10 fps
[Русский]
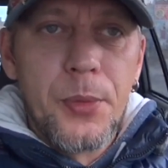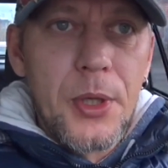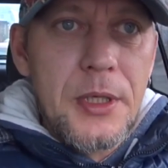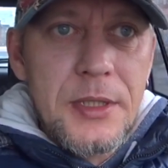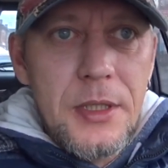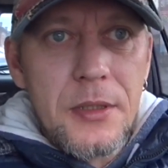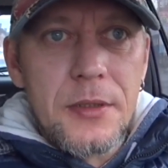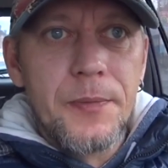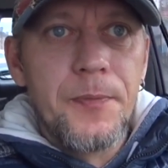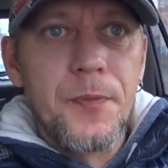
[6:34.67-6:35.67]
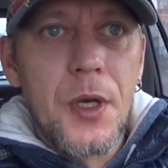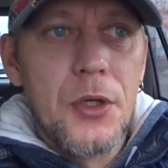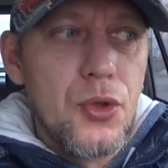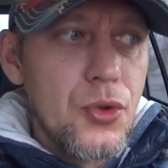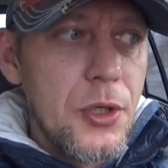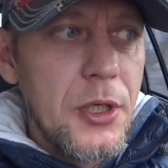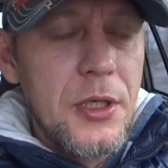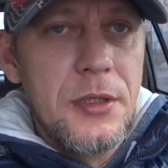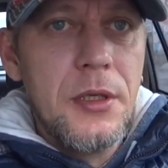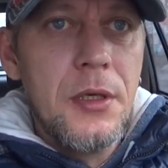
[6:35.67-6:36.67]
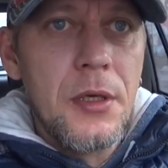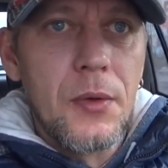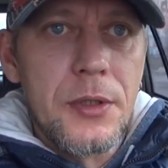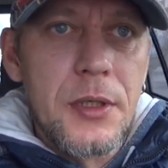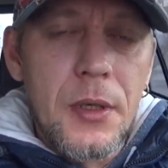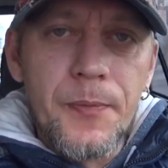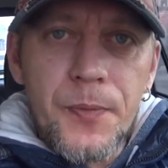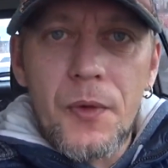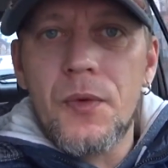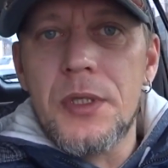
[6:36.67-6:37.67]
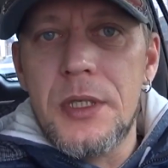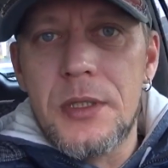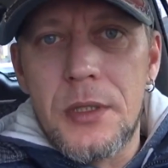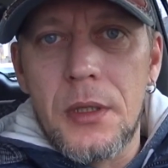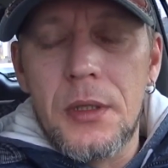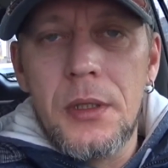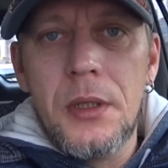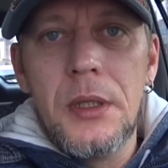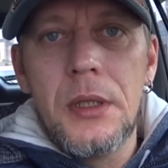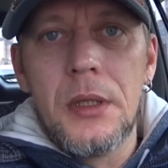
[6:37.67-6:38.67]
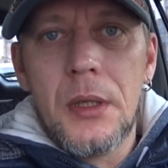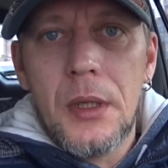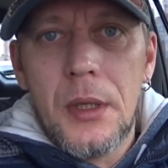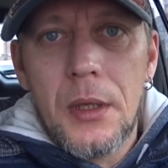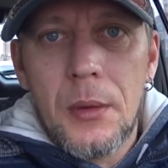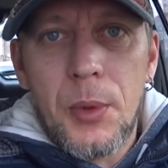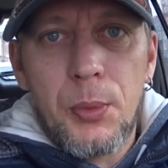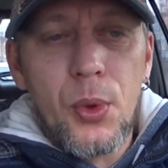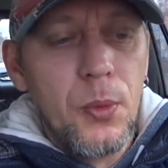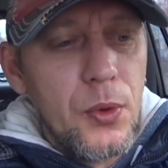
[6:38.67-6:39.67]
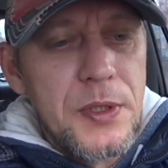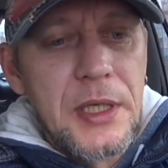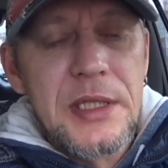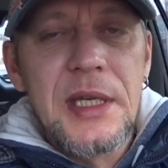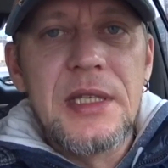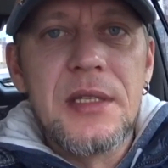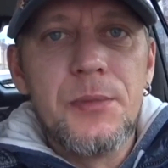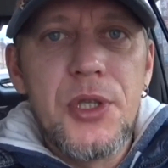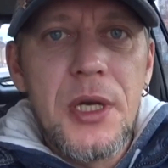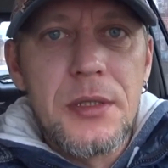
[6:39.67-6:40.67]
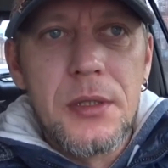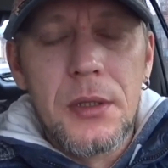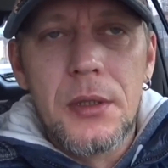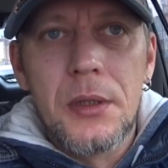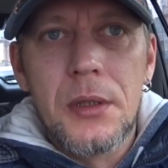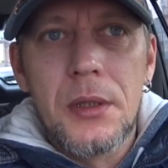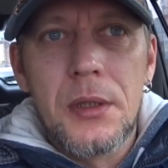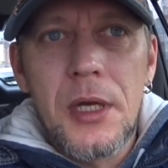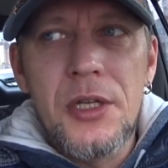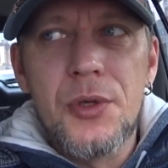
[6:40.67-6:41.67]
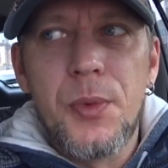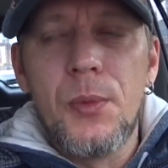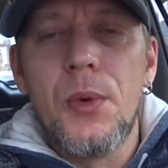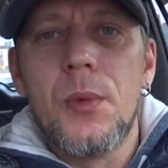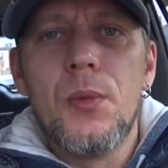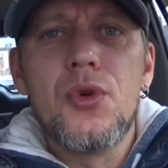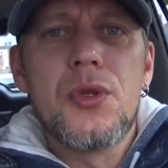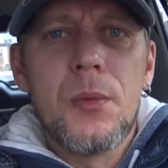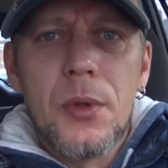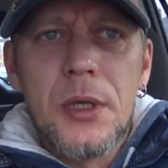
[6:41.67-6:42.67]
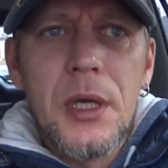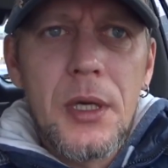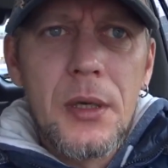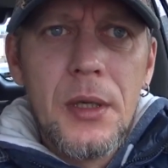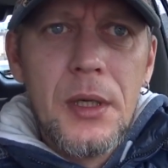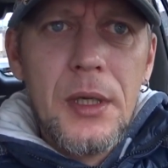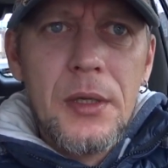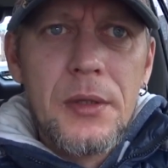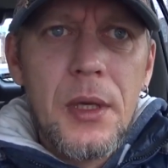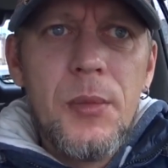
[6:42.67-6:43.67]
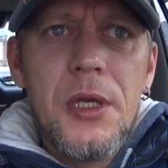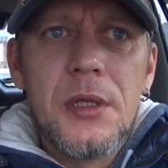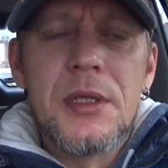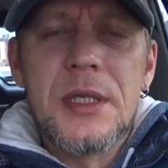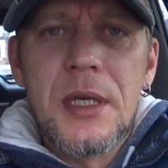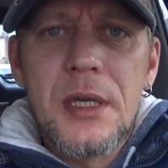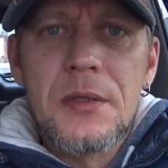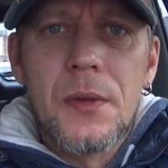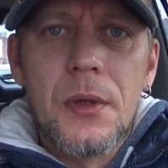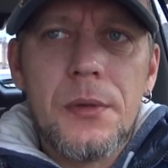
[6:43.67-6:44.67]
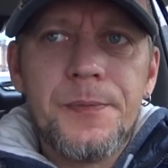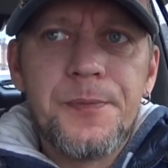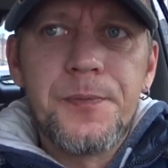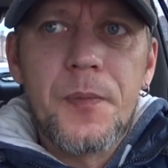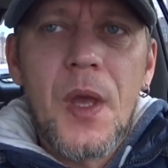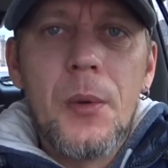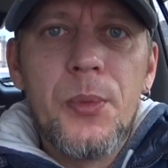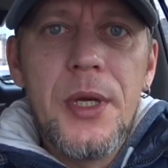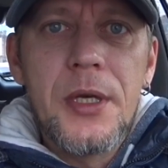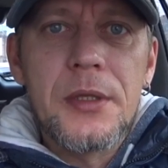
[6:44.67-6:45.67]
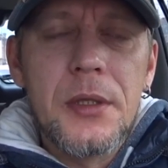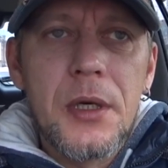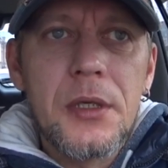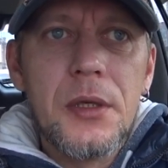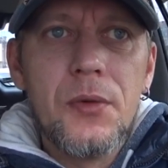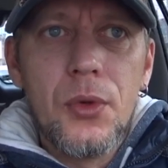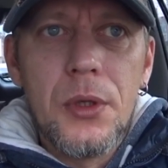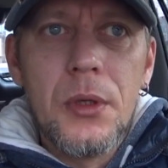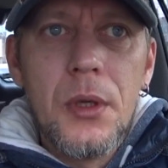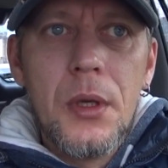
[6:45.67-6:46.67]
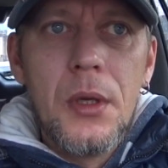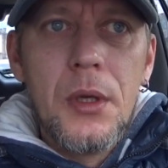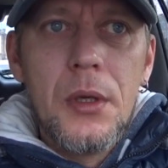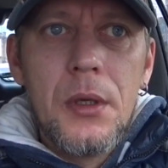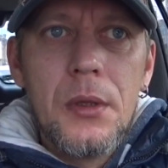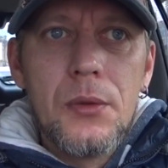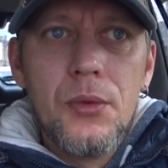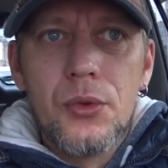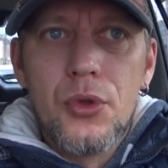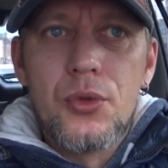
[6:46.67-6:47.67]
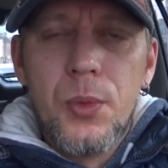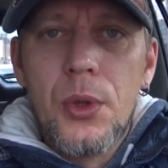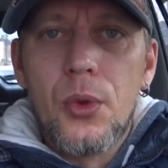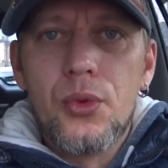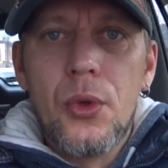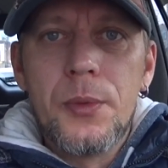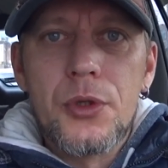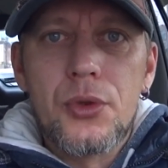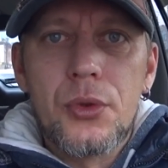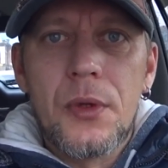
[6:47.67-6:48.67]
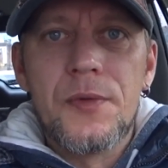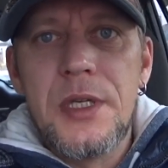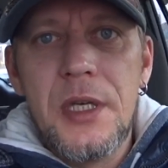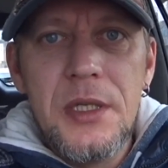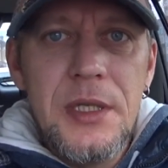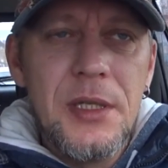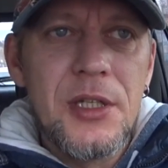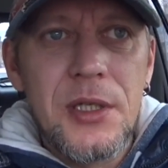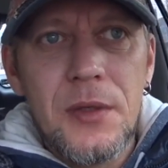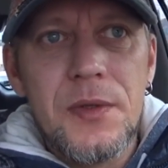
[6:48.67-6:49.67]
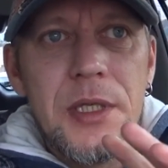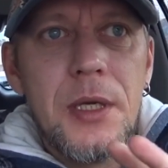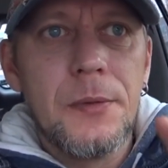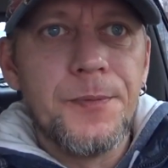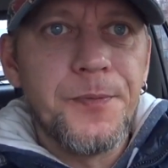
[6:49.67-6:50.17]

про Экзист. Хочу зарегистрироваться в Экзисте и попробовать заказать запчасти. А, раньше, по-моему, можно было, я намеренно заказывал комплект ходовой. Ну, и то есть было удобно, что там все резиночки, все э,